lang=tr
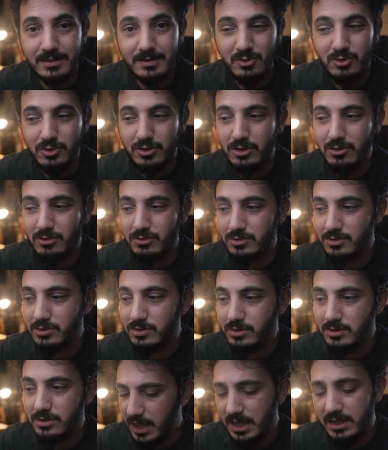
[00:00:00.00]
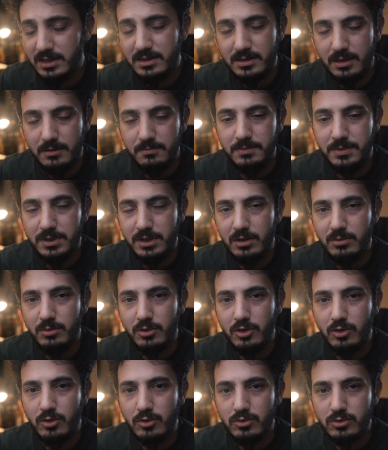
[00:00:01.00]
Güzel olur. En azından 1000
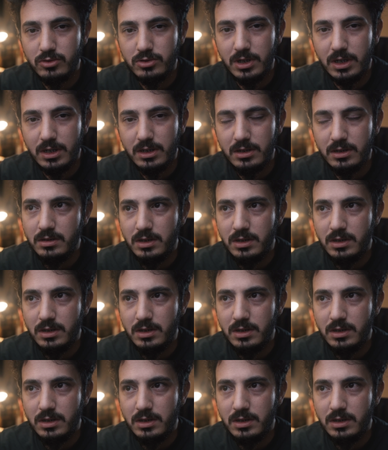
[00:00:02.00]
abone olursak